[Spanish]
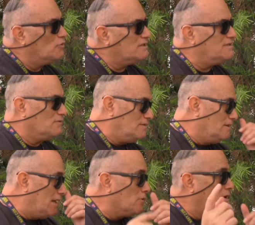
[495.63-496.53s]
you could
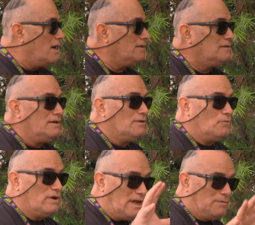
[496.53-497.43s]
later on
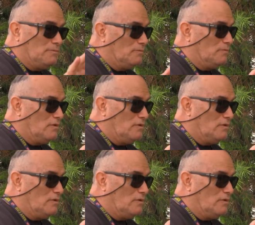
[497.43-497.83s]
when I